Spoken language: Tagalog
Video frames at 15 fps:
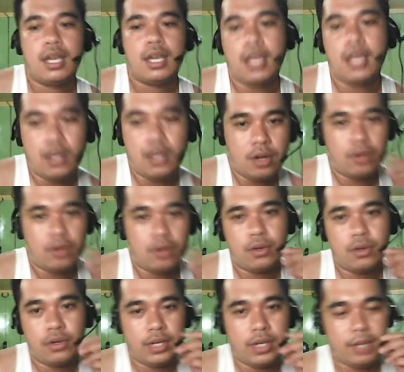Hello,
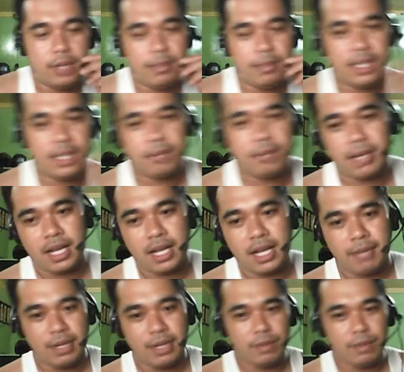good evening mga
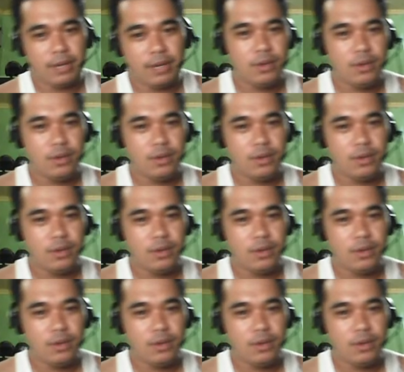malu-malu.